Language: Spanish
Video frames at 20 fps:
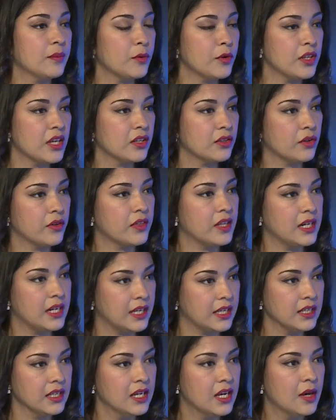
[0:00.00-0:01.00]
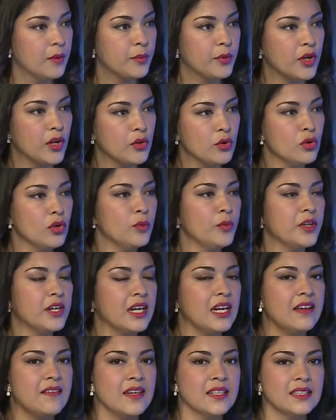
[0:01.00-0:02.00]
proyectos de ley, pero hay uno muy
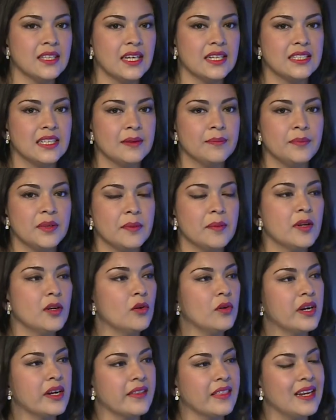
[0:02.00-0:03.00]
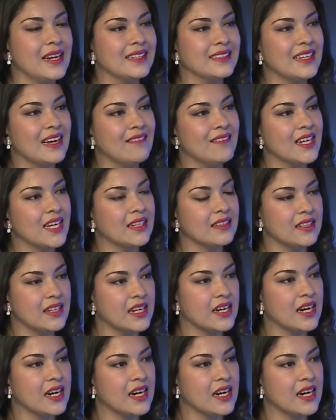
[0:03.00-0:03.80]
relevante que está en primer lugar de la tabla que tiene